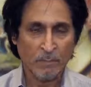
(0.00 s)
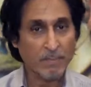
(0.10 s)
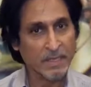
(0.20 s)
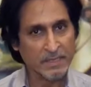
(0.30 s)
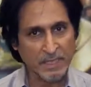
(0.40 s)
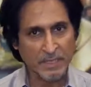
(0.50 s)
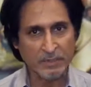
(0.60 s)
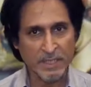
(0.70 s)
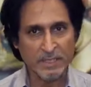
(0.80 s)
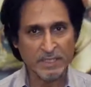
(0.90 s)
पाकिस्तान
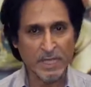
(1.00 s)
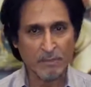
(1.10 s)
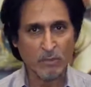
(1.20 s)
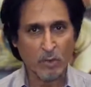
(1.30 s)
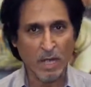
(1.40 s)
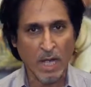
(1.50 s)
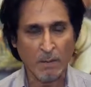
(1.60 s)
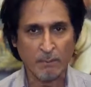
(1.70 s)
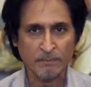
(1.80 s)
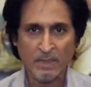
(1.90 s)
क्रिकेट टीम को
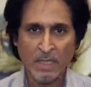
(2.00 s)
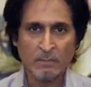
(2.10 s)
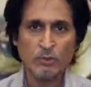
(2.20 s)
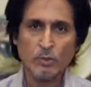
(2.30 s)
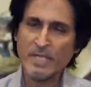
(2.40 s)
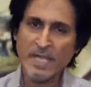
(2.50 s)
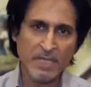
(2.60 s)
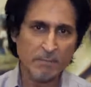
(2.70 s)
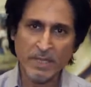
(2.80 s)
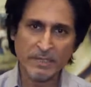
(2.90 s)
अब दुनिया
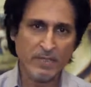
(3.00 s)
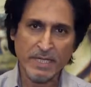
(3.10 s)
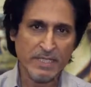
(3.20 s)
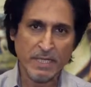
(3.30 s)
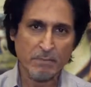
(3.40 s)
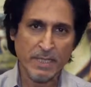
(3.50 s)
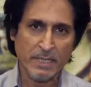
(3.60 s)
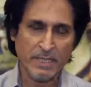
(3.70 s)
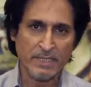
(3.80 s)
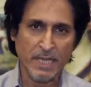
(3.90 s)
की बेहतरीन टीम बन
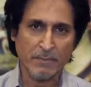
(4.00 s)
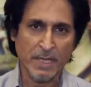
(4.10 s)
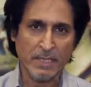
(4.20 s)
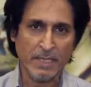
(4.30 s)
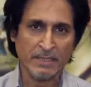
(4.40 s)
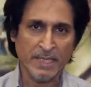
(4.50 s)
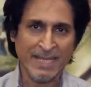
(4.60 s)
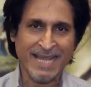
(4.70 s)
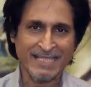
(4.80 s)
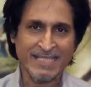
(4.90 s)
के सामने आना है
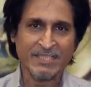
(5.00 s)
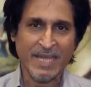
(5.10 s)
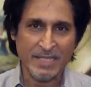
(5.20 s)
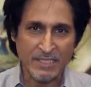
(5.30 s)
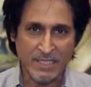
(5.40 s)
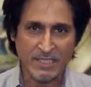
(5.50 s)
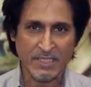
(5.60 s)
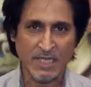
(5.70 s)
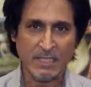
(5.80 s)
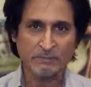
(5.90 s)
ताकि ऐसे चैलेंजेस
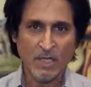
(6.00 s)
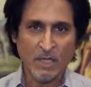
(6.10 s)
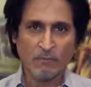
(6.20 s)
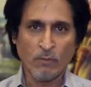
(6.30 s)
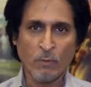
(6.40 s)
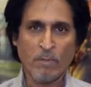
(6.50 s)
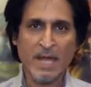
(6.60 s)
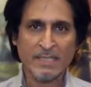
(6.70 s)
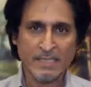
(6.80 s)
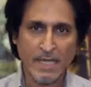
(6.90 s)
से वो
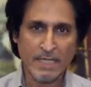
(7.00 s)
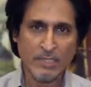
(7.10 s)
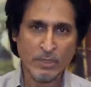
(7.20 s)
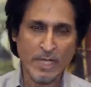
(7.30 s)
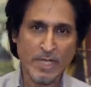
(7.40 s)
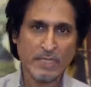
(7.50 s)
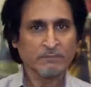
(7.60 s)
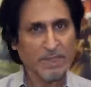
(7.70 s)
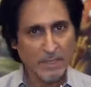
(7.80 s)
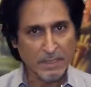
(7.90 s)
बासानी जो है
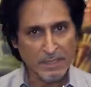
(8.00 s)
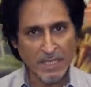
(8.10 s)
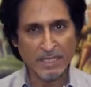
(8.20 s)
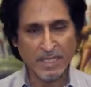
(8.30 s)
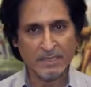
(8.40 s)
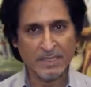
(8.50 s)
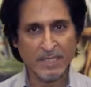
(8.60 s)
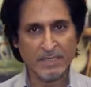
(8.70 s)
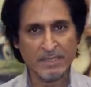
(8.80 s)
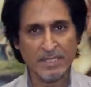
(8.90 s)
निजात हासिल
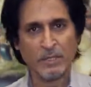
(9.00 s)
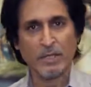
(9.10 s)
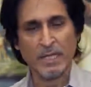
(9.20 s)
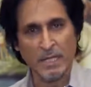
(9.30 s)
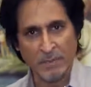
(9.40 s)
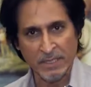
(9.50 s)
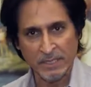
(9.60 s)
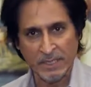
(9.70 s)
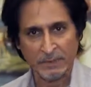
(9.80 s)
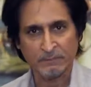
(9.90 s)
कर सके और आगे बढ़
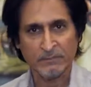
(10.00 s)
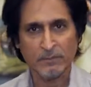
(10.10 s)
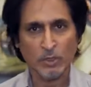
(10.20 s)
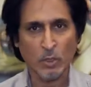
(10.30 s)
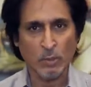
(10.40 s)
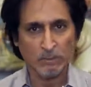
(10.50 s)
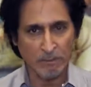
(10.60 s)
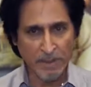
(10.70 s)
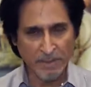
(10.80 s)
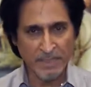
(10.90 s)
सके सो
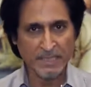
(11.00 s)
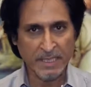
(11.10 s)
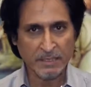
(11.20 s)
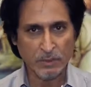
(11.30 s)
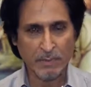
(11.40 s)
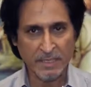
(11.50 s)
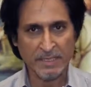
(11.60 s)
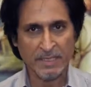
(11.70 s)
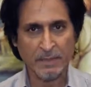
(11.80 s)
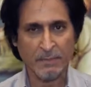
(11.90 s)
so, मैं फिर से जो
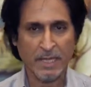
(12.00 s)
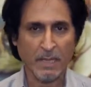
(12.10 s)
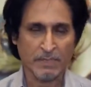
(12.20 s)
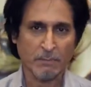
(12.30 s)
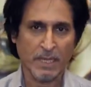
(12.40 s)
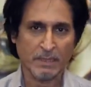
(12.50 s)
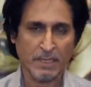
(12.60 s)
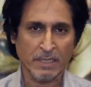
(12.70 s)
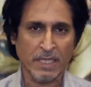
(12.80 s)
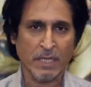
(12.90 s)
मकसद है मेरा आपसे बात
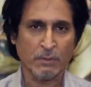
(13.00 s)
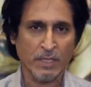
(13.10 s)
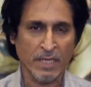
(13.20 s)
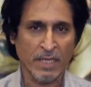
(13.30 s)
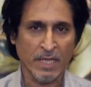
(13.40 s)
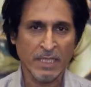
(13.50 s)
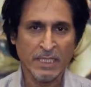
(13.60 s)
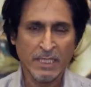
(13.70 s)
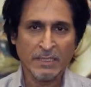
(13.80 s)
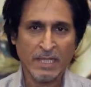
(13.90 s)
करने का वो ये है
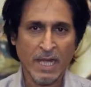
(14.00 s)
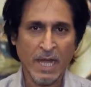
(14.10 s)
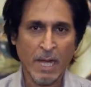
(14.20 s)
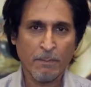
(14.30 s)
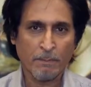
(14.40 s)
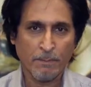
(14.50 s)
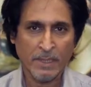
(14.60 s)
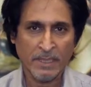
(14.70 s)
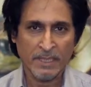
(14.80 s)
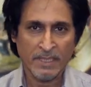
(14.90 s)
कि आप
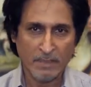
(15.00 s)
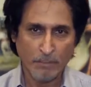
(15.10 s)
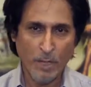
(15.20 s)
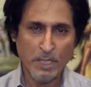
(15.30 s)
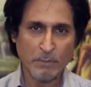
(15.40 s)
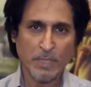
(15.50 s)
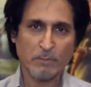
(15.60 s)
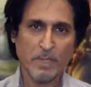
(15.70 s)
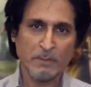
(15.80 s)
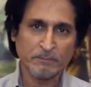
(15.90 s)
की डिसअपॉइंटमेंट
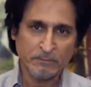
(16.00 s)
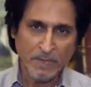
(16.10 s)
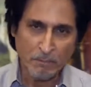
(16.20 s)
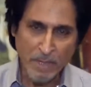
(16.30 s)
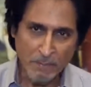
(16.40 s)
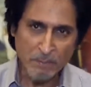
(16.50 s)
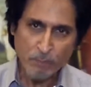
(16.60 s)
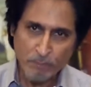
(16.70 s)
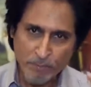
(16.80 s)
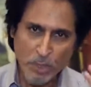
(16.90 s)
में मैं भी
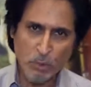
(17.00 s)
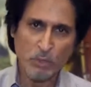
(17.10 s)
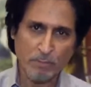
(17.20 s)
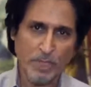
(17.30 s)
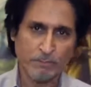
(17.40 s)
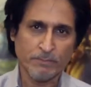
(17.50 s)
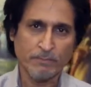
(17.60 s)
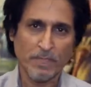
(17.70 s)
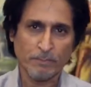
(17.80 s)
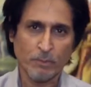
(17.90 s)
बिल्कुल भर
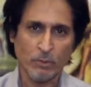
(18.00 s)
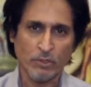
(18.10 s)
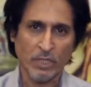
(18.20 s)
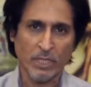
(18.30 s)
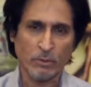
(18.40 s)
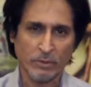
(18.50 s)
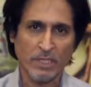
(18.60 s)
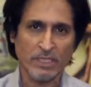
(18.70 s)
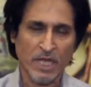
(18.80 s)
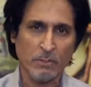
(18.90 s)
भरपूर जो है
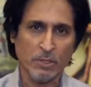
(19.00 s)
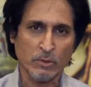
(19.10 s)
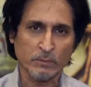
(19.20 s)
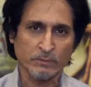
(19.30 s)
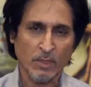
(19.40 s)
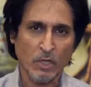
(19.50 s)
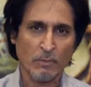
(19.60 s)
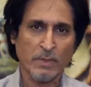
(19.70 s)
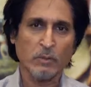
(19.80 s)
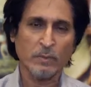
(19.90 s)
उतना ही शामिल हूँ
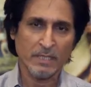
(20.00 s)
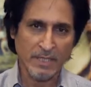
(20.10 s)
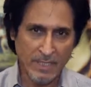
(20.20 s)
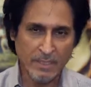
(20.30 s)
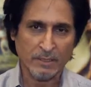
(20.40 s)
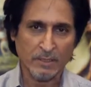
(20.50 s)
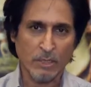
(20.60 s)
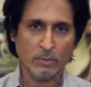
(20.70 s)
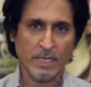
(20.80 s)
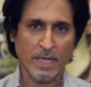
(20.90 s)
और मैं उम्मीद यही करता
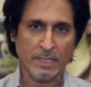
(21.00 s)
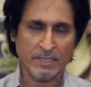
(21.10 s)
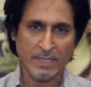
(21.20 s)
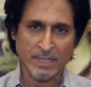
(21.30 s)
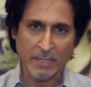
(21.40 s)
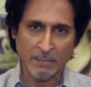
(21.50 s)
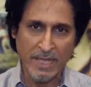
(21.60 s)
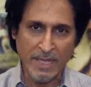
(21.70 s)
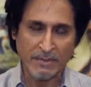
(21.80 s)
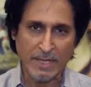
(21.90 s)
हूँ कि आगे चल के हम
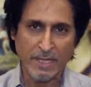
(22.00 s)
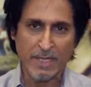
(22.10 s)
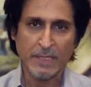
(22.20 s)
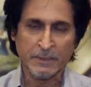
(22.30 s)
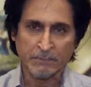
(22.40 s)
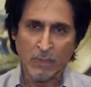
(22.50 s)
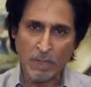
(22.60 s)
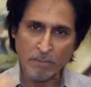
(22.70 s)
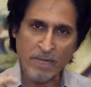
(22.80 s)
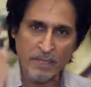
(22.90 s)
एक रहेंगे
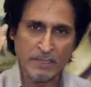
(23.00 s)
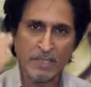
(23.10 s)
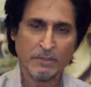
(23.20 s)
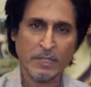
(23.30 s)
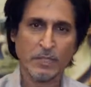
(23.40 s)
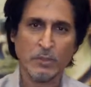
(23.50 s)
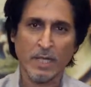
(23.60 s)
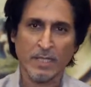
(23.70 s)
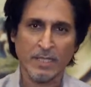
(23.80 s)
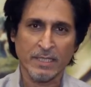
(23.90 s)
और पाकिस्तान क्रिकेट को
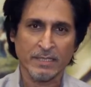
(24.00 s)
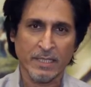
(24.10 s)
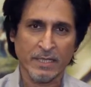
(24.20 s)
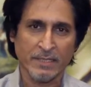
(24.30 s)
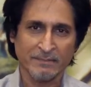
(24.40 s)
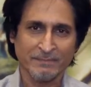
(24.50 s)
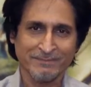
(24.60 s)
आगे लेके जाएंगे